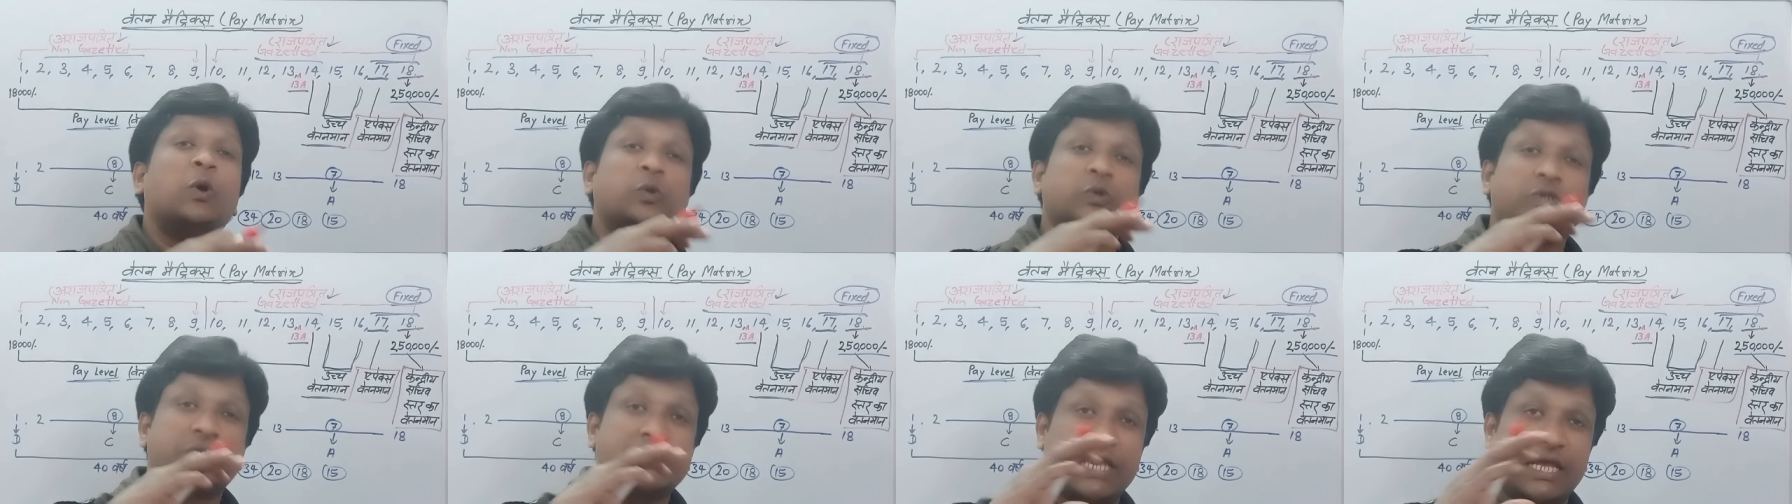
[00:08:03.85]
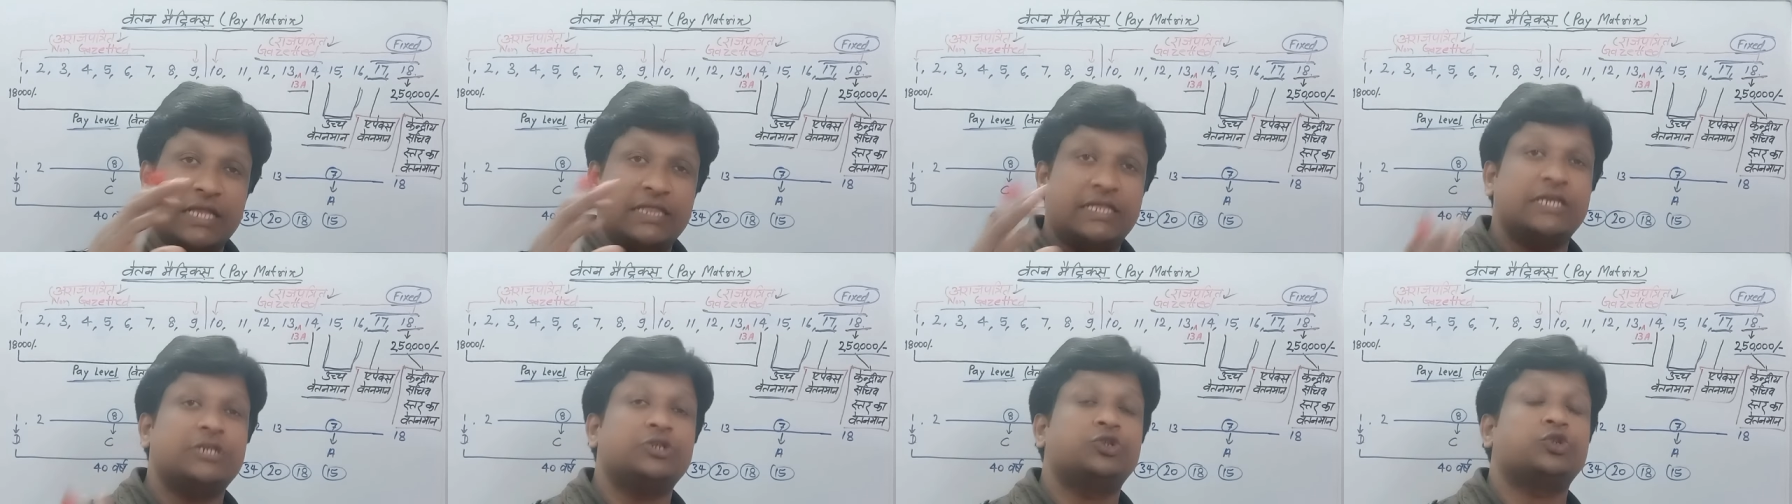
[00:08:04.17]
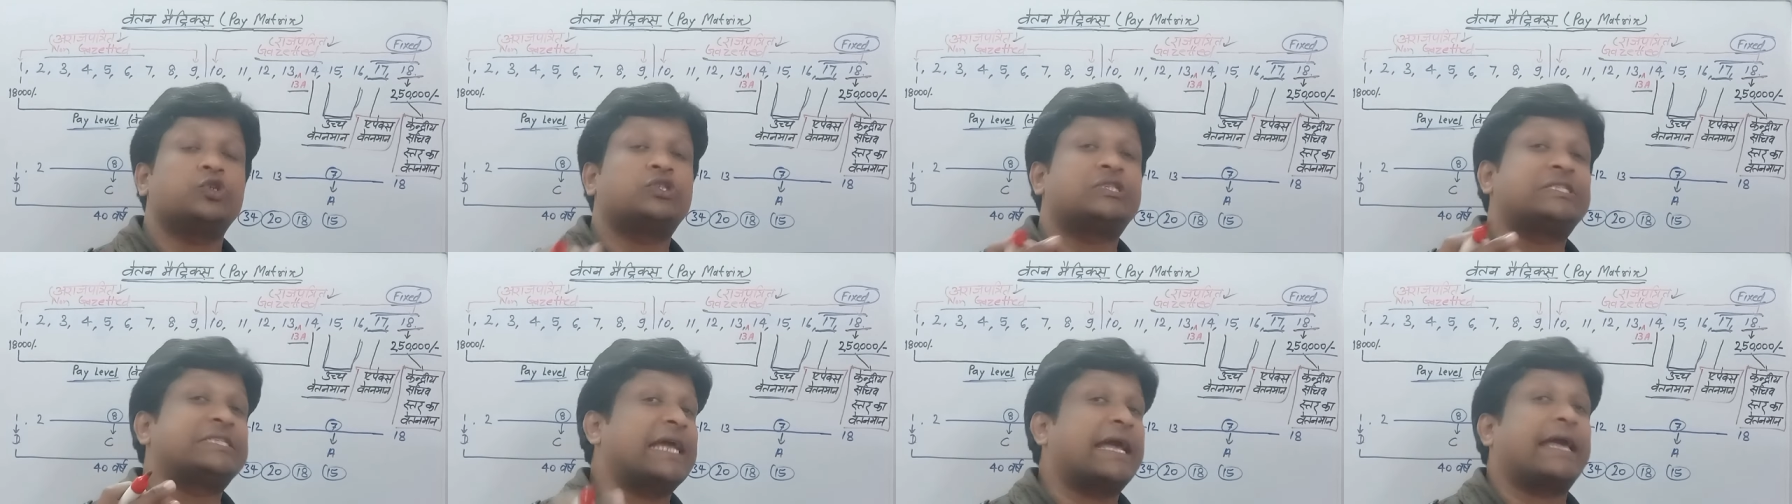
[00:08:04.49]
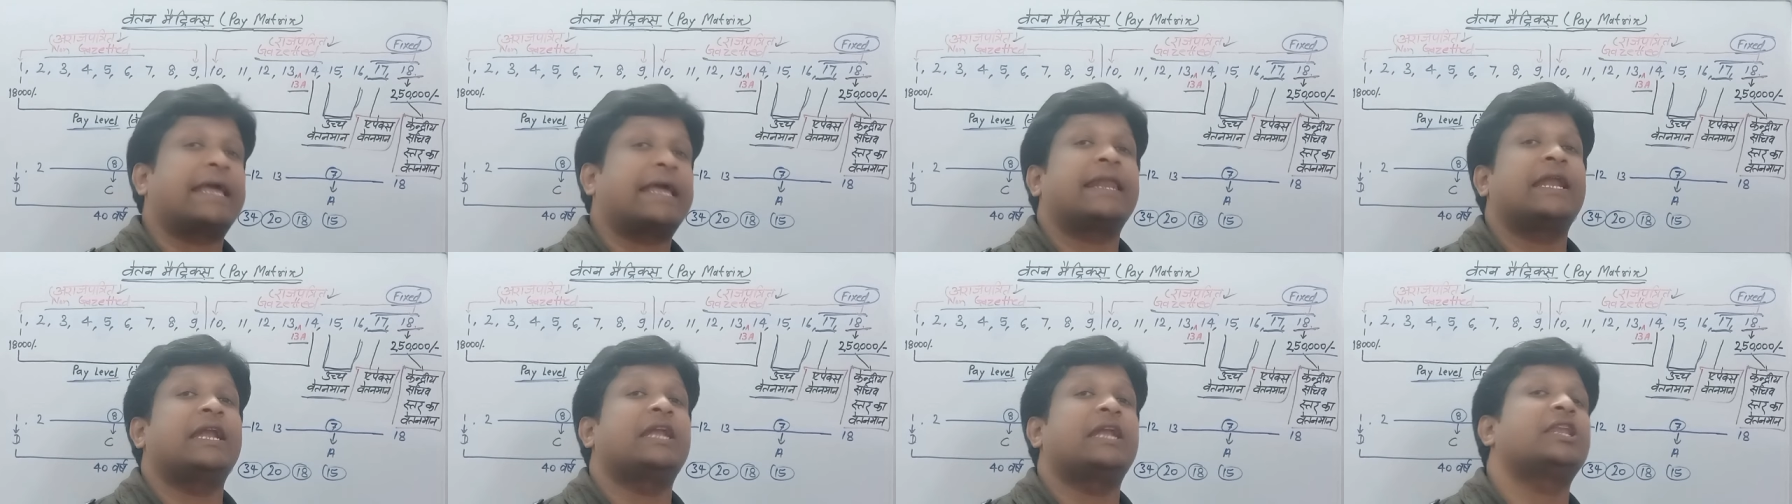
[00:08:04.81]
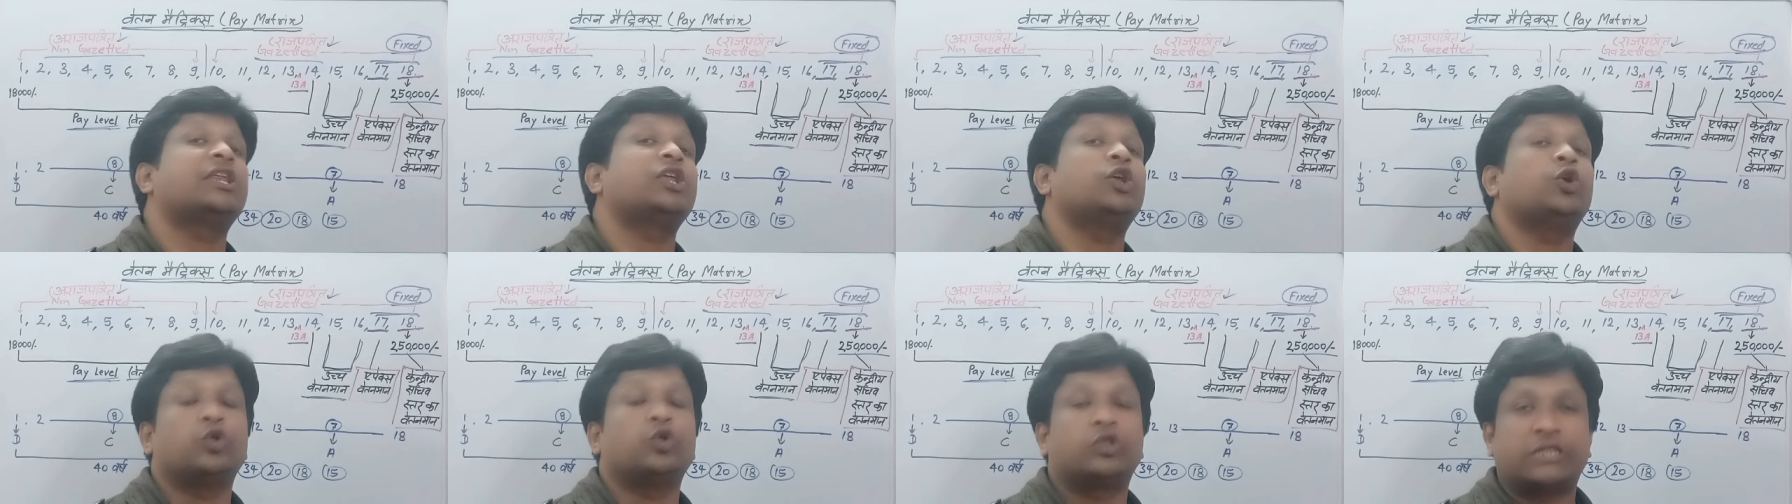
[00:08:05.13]
उसके अधीन जो
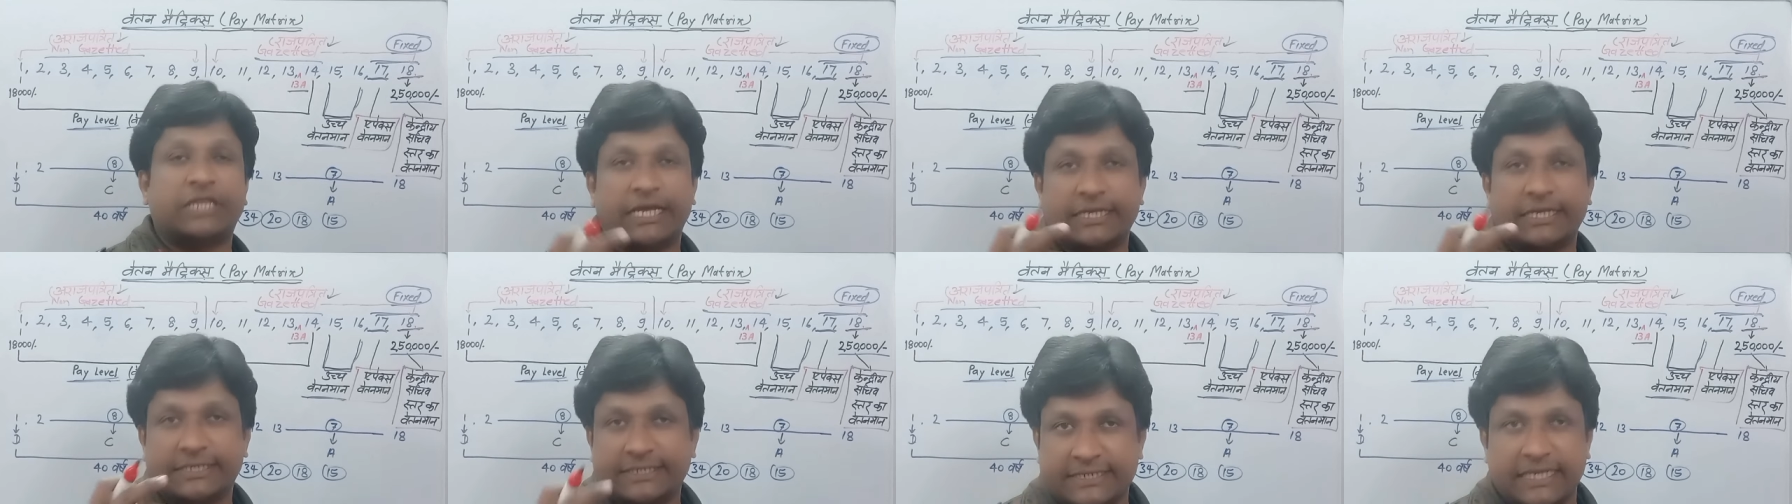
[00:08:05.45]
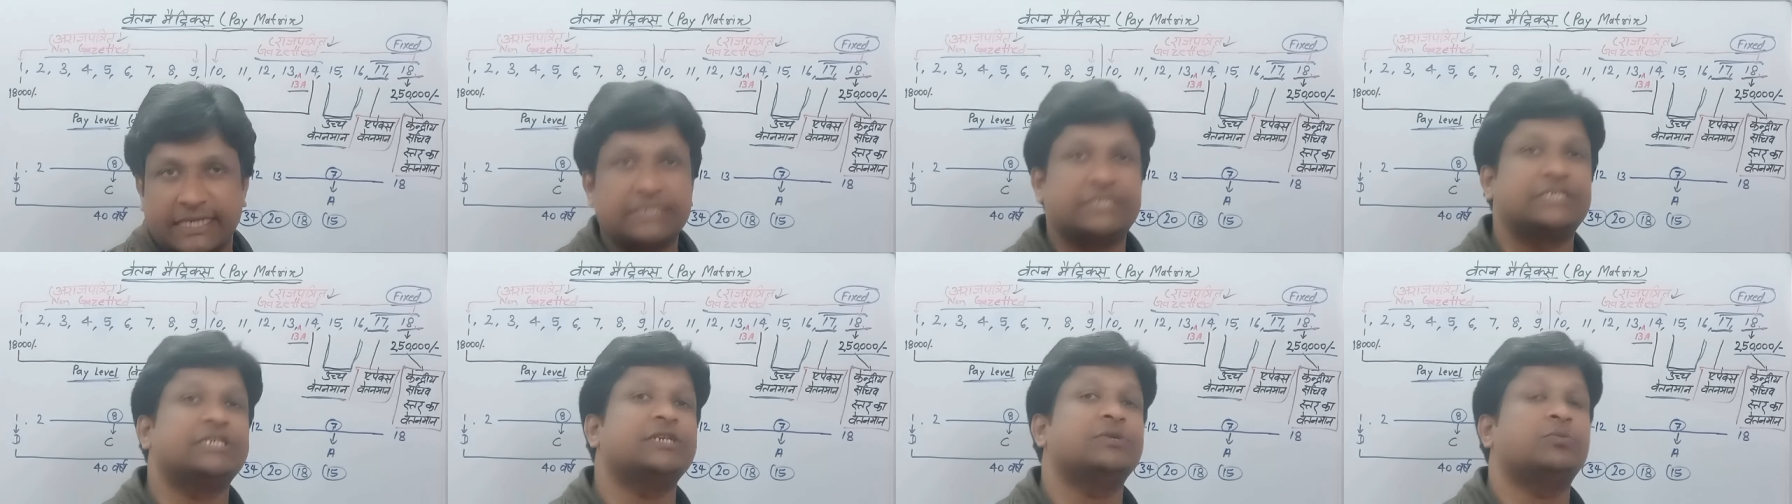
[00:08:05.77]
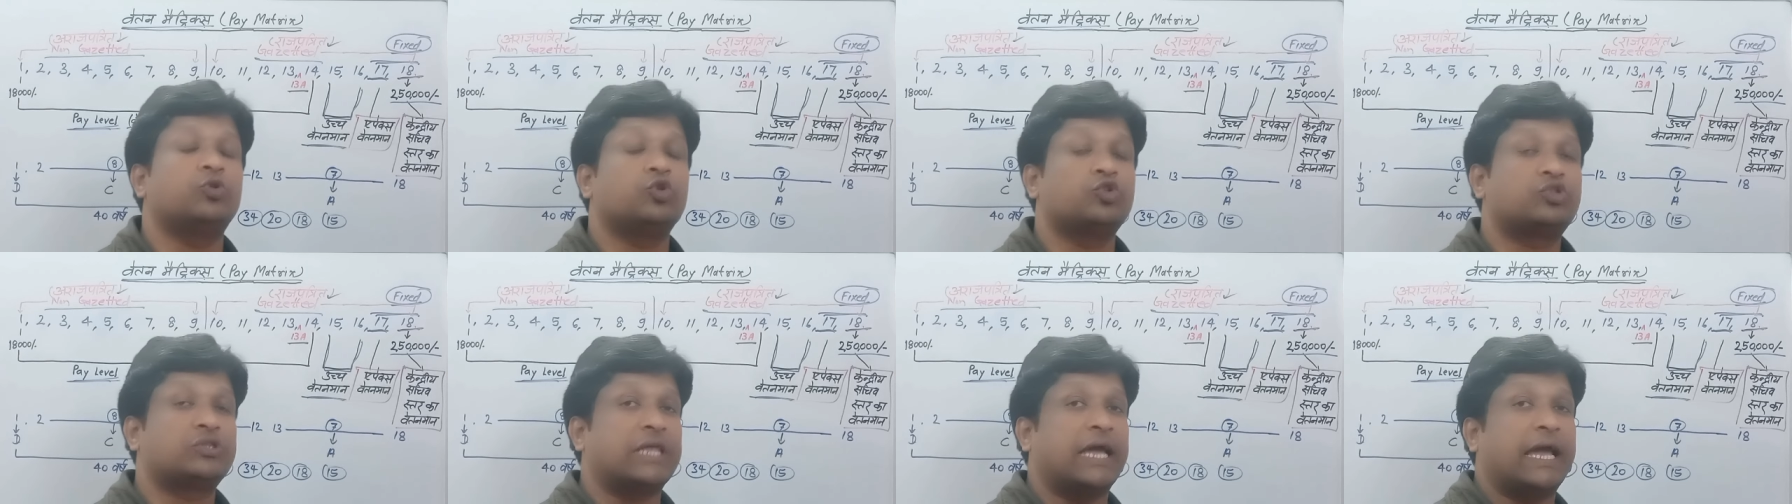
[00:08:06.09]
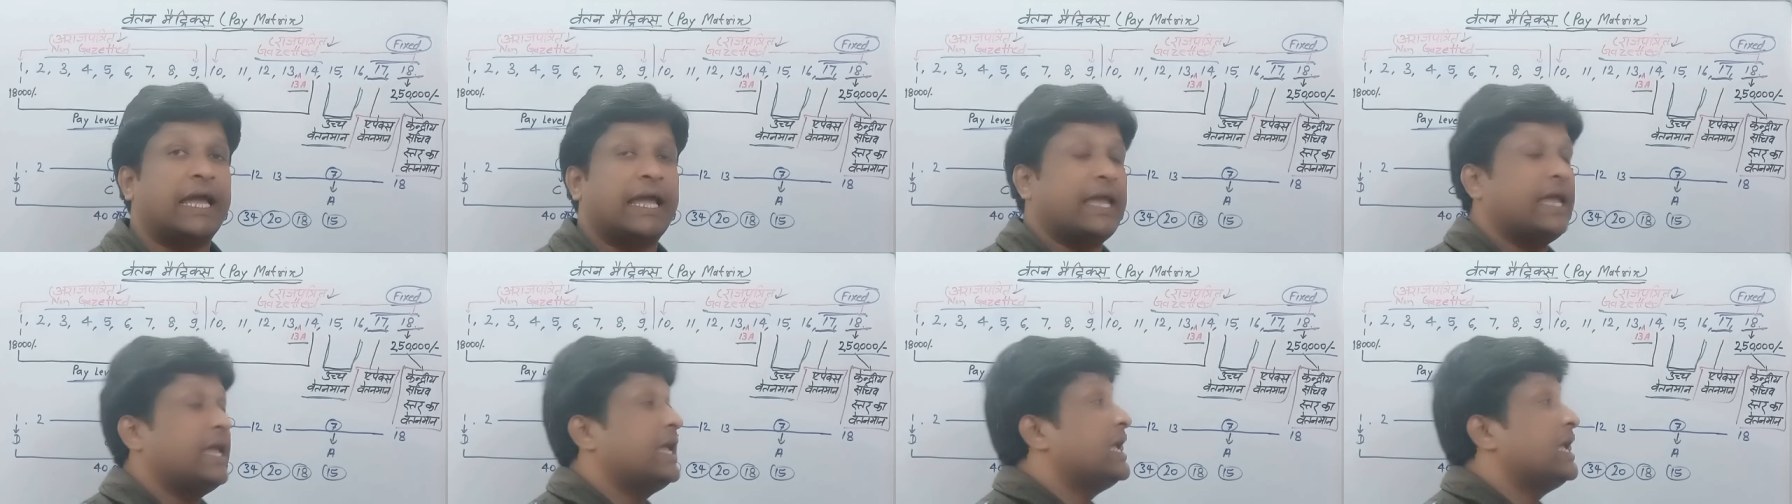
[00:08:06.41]
सेक्रेटरी होता है सचिव होता है